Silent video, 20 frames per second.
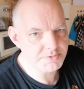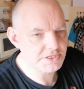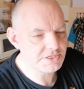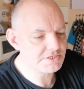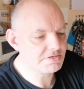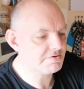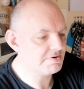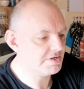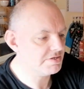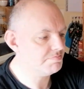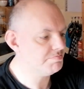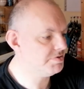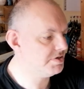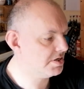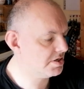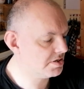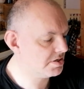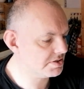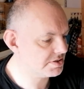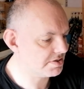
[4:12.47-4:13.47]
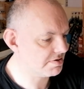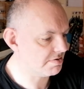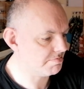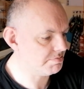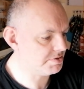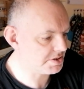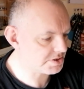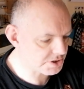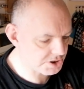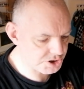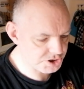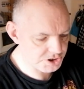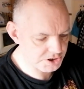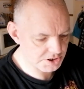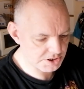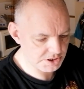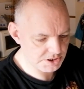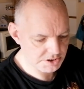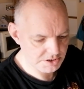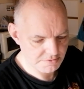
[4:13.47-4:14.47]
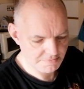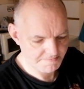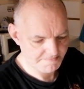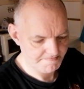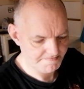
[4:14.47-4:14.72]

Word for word: Comme ça, ça va être bien, ça va bien déchirer.